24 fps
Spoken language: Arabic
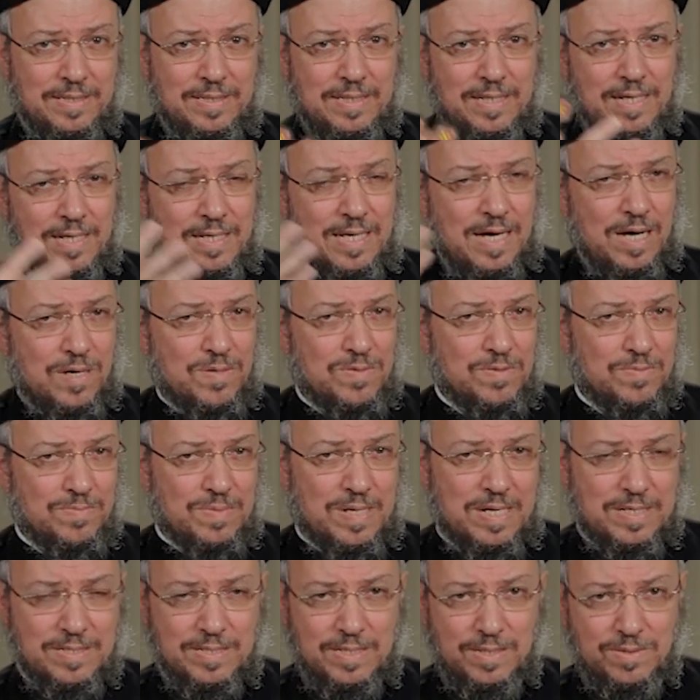إله يحكم
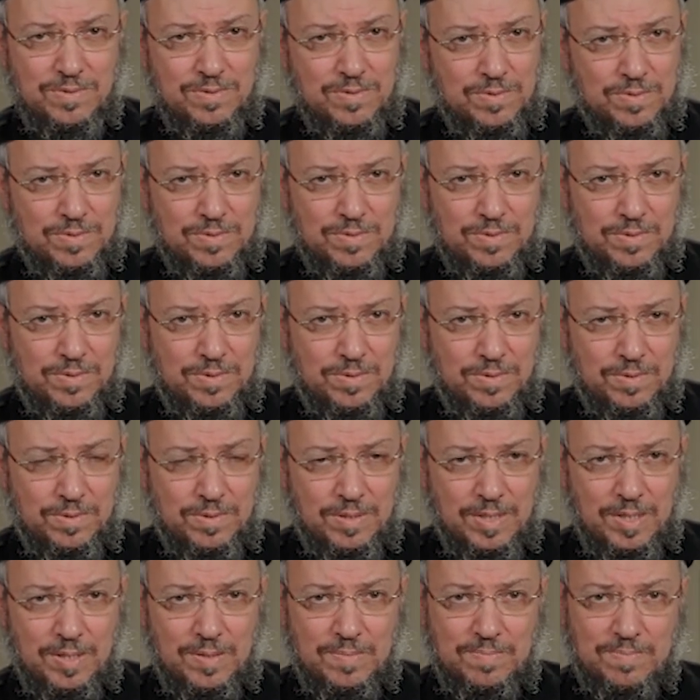هذا الكون كله
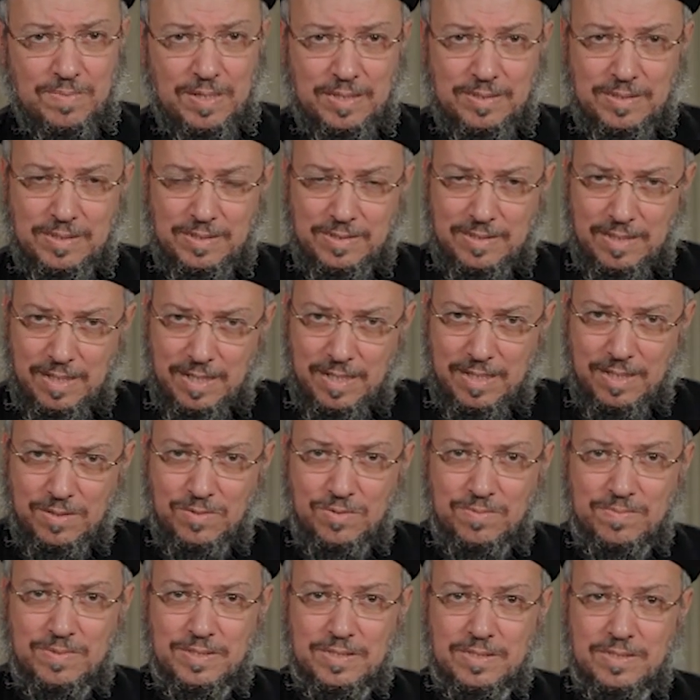بعد
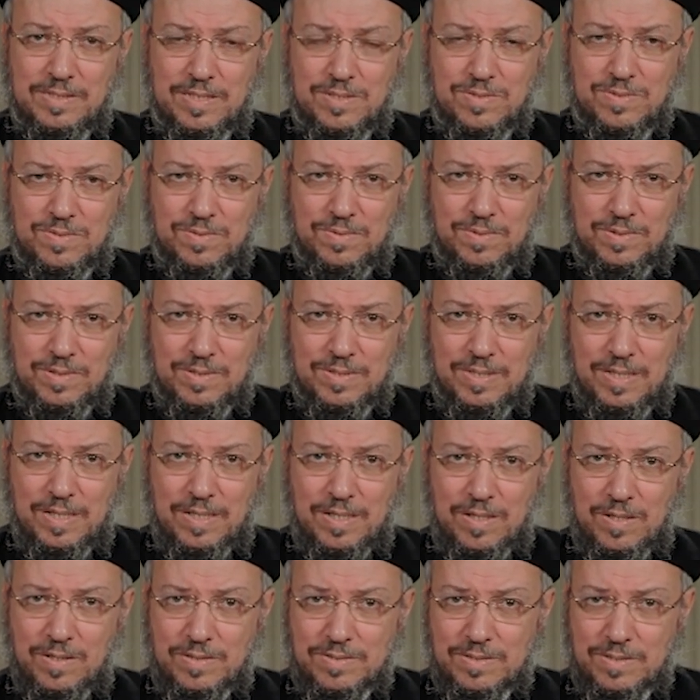اتحاده بالناسوت
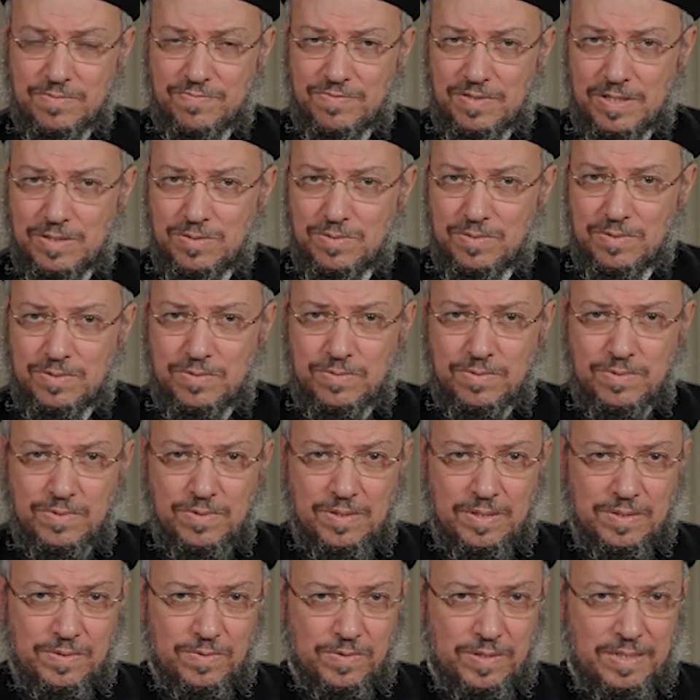صفاته
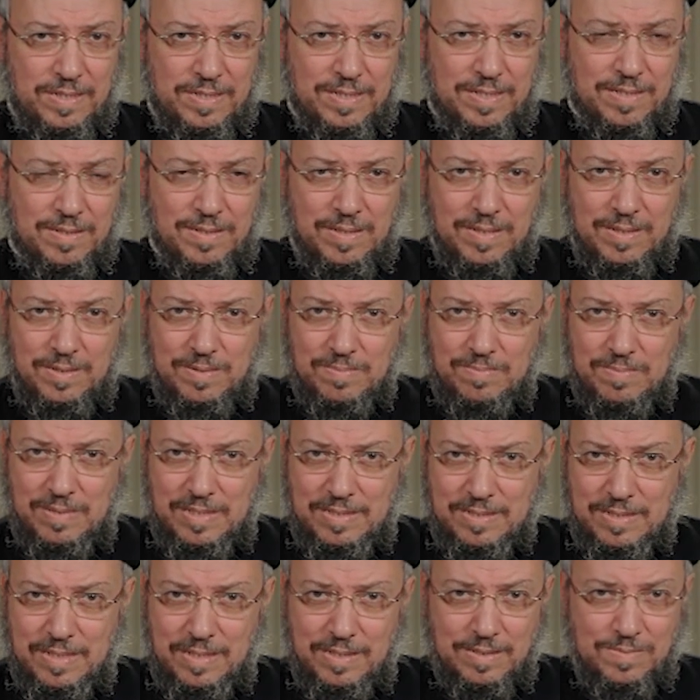الألوهية
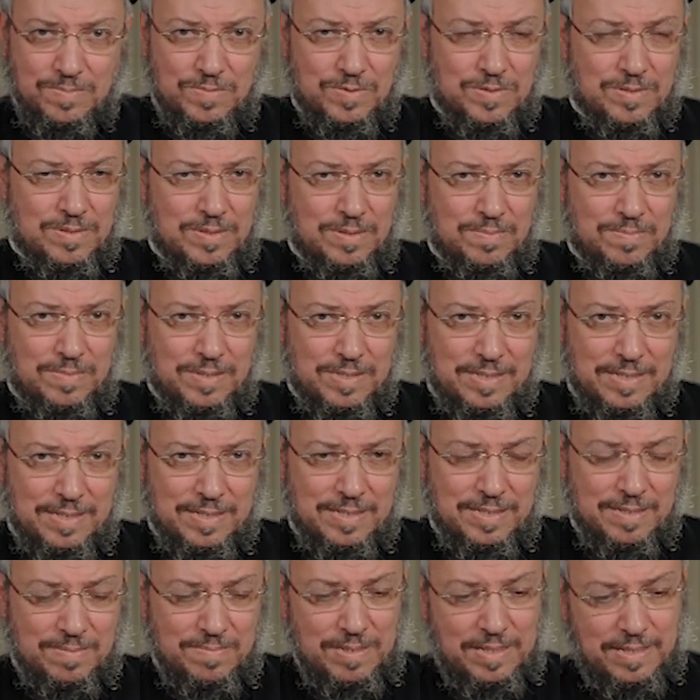ما زالت مستمرة
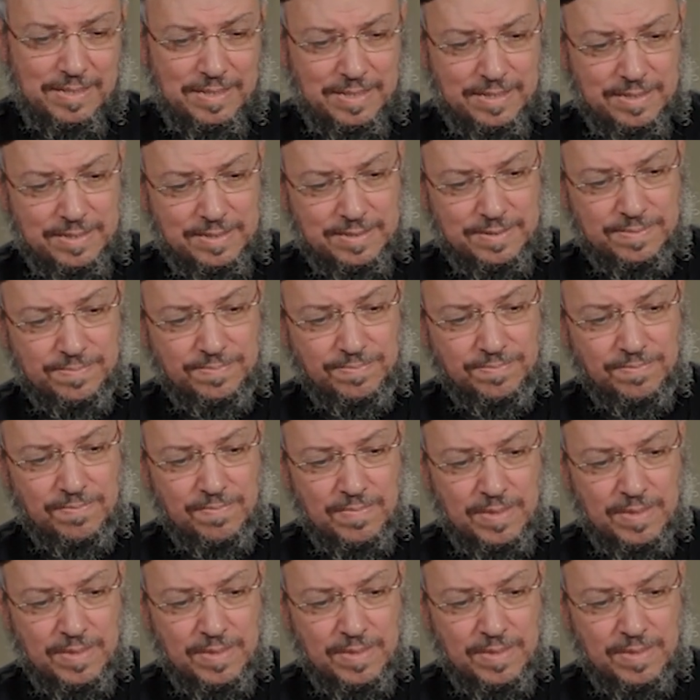كما كانت